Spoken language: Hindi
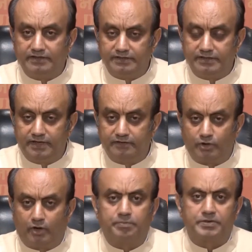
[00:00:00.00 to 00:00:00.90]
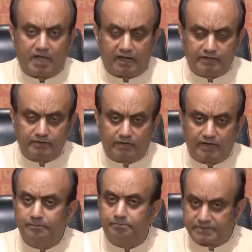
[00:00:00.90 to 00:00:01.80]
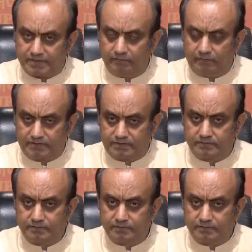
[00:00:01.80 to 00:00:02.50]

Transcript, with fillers: गांधी जी ने चुनाव प्रचार के दौरान पिछले वर्ष